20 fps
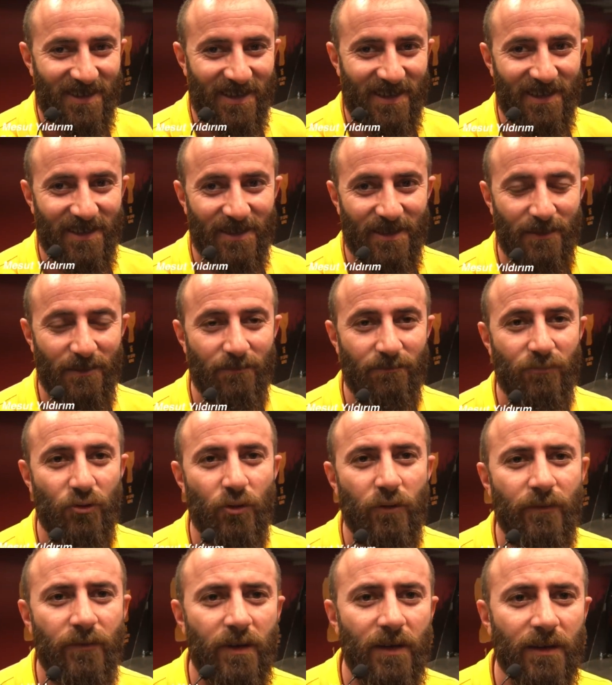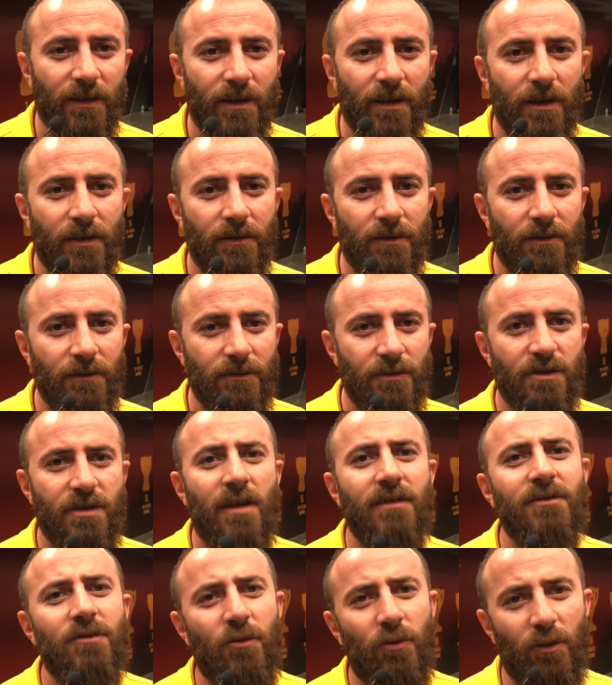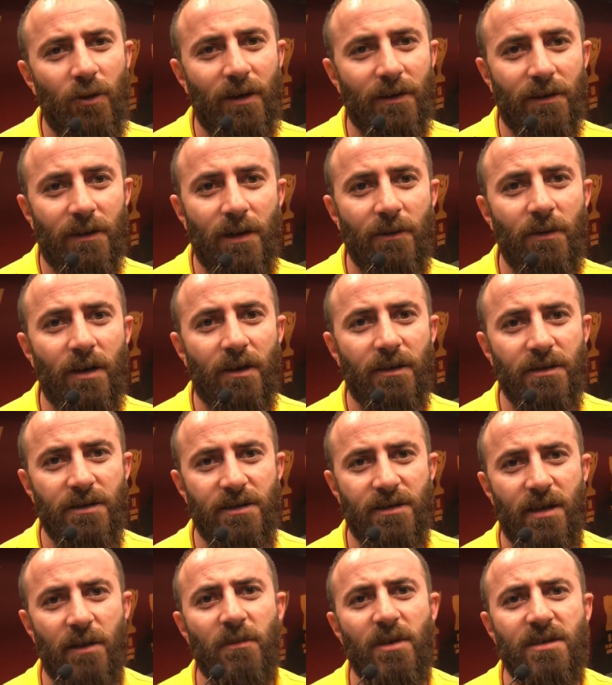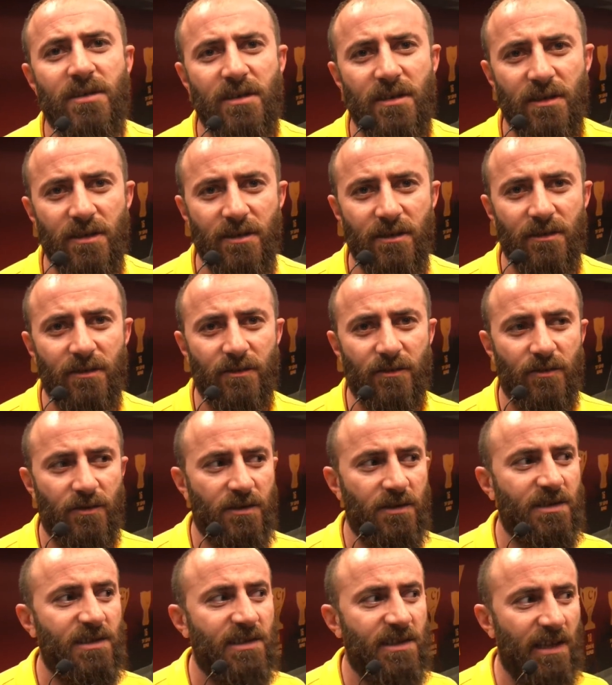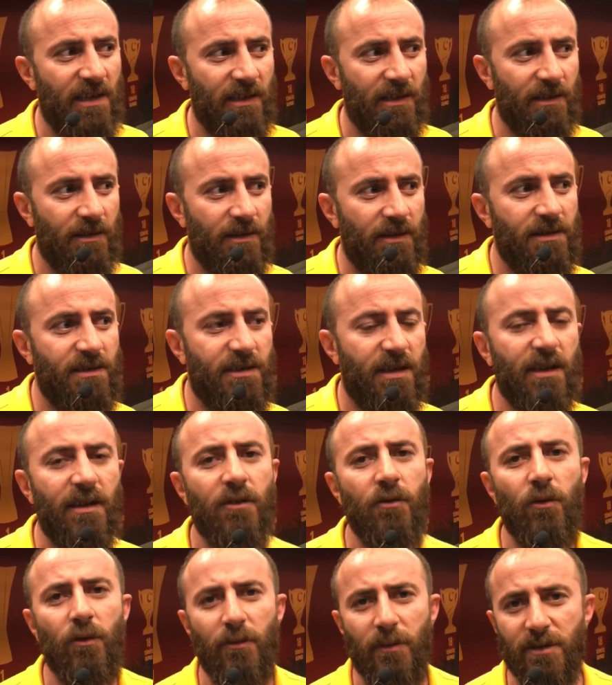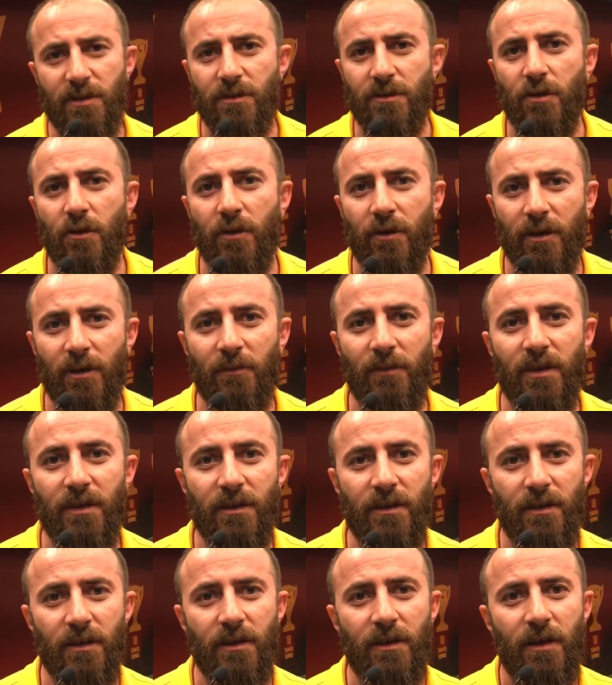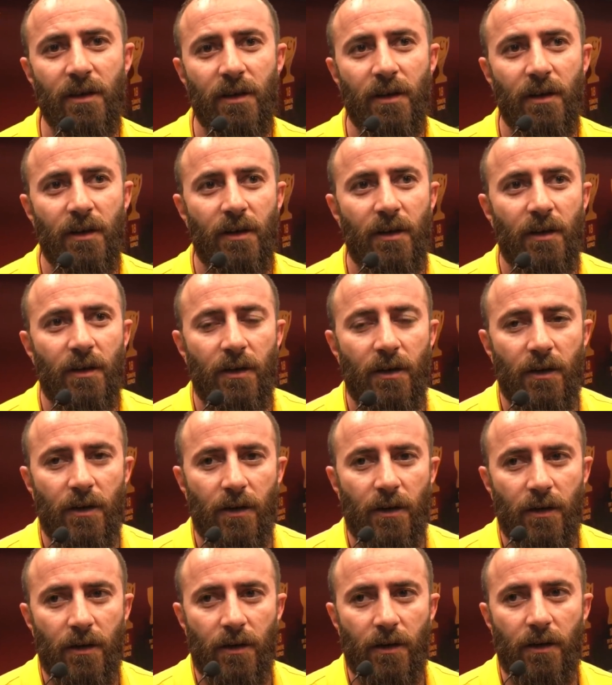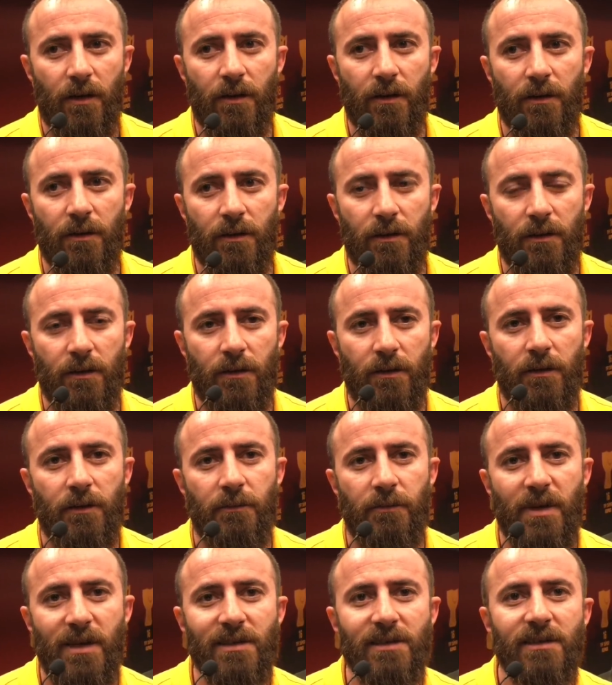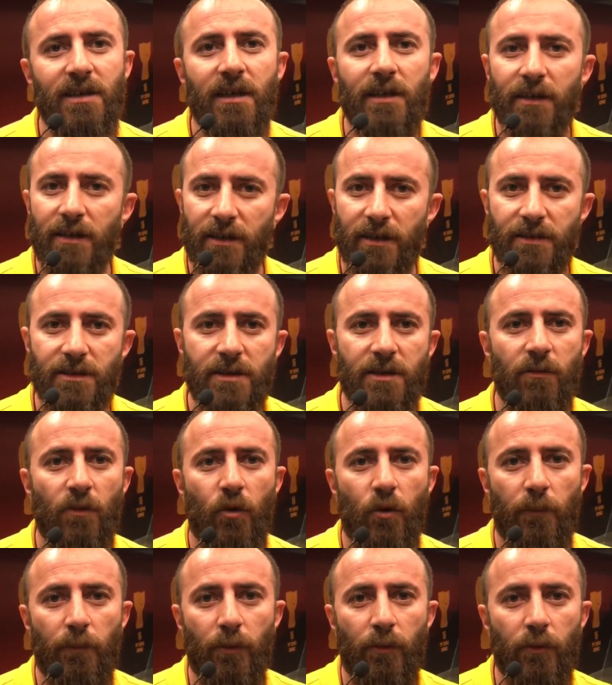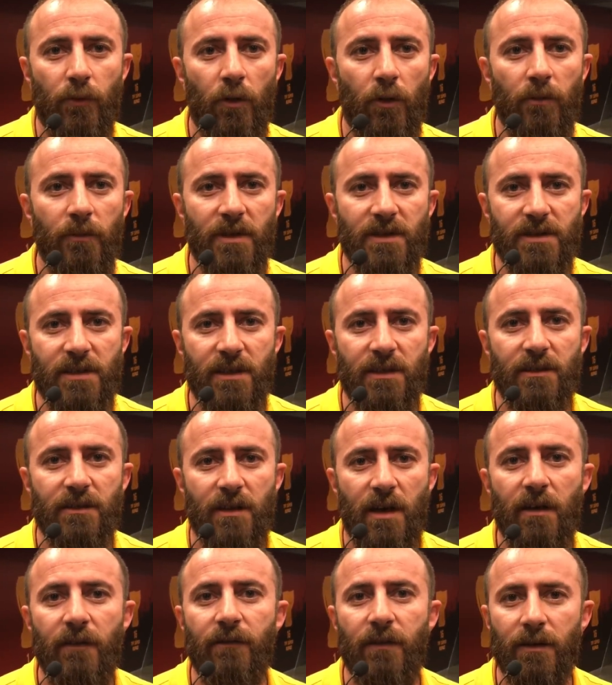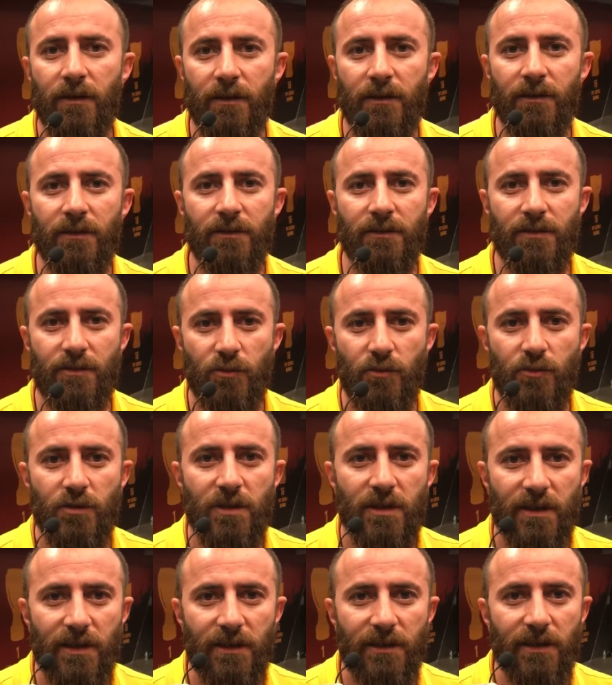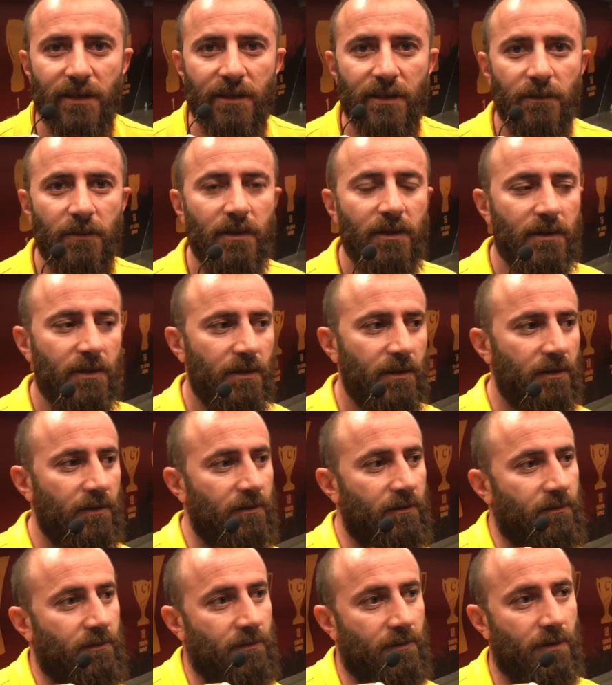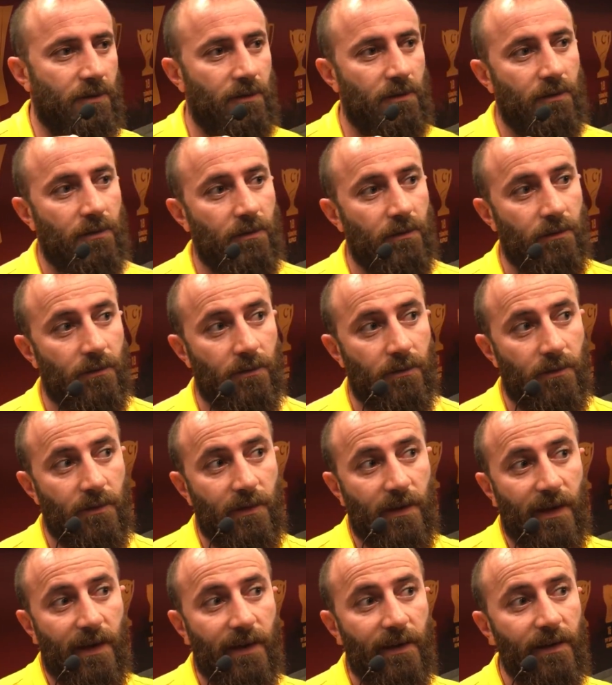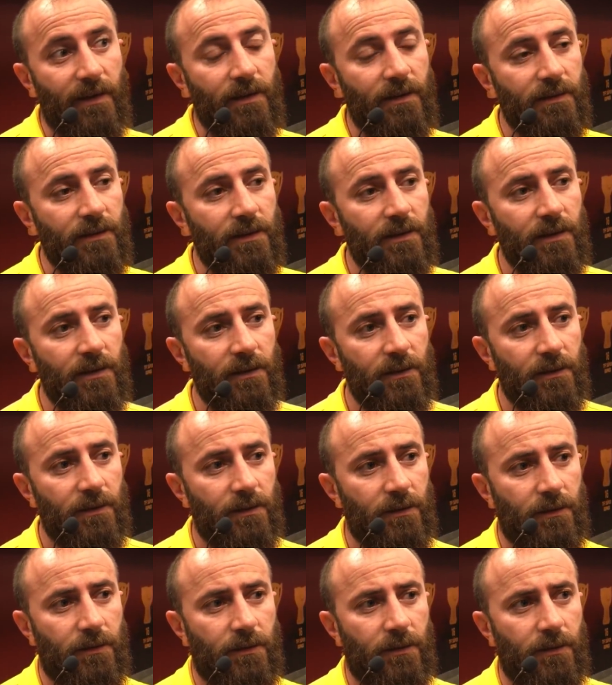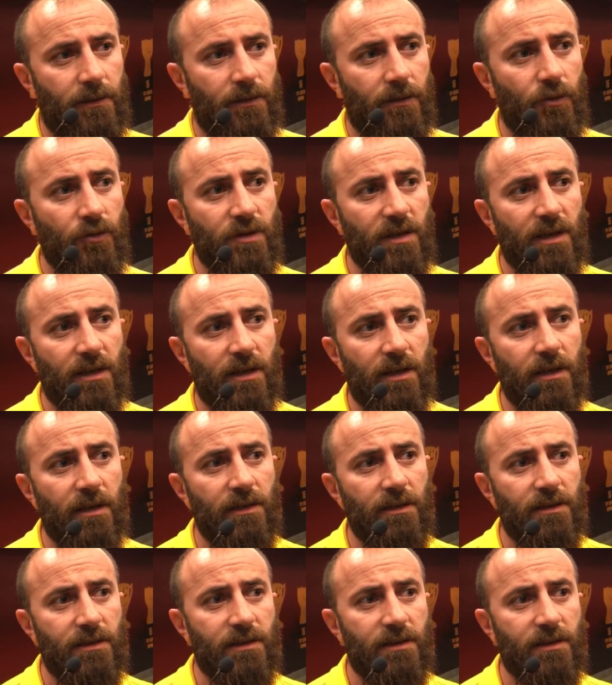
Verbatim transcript: Ee, bugün Falcao şans golü attı ama istemesi, iste, istekli olması çok önemliydi. Ee, biraz daha iletişim kopuklu olmasa daha farklı sonuçlar elde edebilirdi. Ee, kenarda özellikle